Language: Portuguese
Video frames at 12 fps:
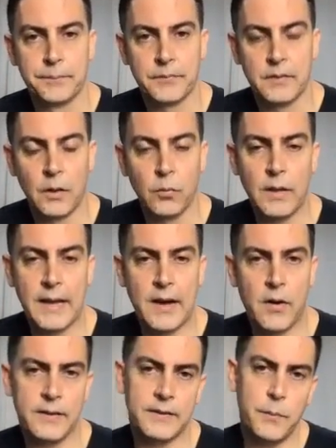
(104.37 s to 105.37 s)
Então o legal
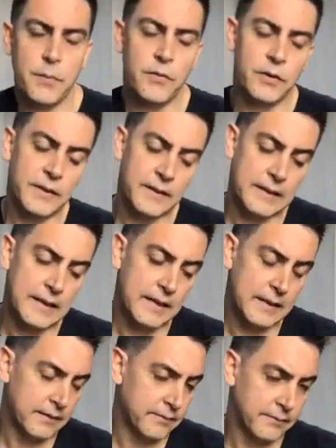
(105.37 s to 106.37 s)
é sempre você
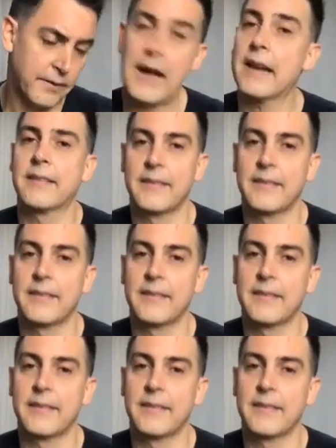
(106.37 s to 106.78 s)
ter várias